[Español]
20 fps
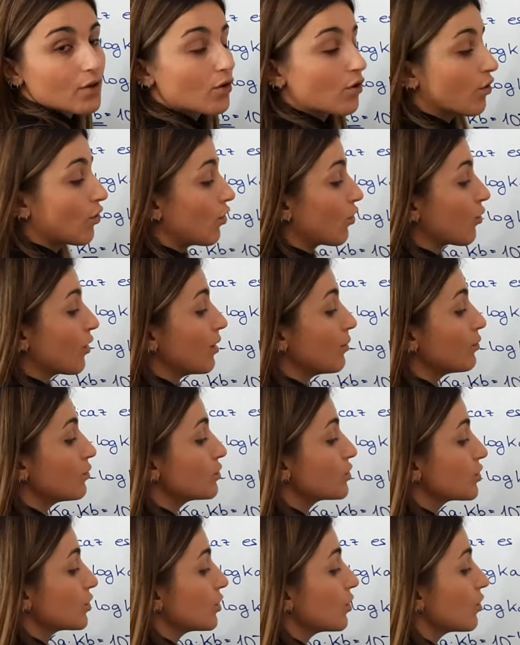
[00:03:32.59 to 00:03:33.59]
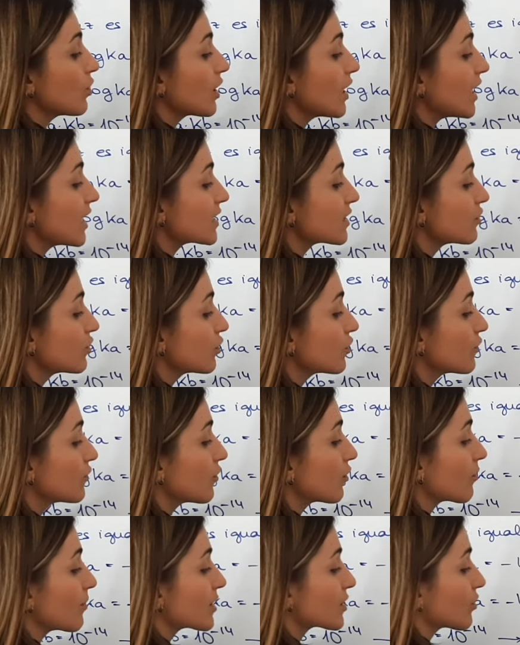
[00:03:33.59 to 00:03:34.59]
Con lo cual, mucho ojo que las dos
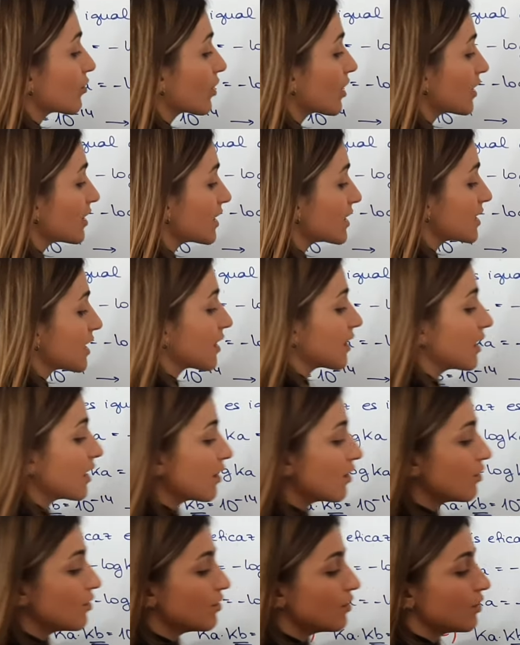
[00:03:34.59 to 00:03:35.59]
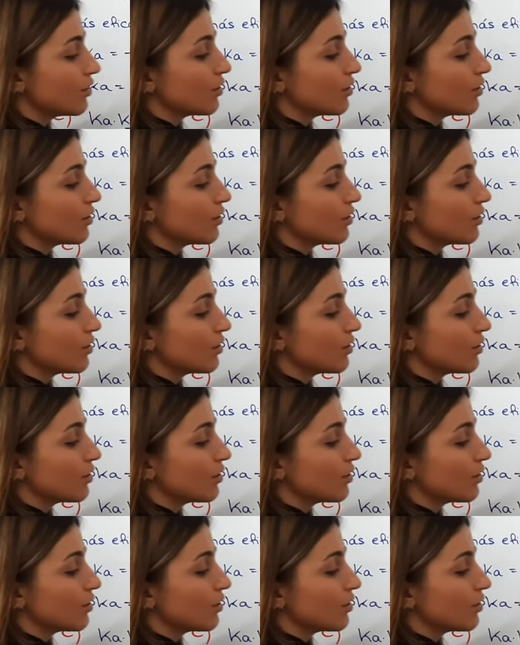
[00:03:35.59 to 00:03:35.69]
formas correctas de hacerlo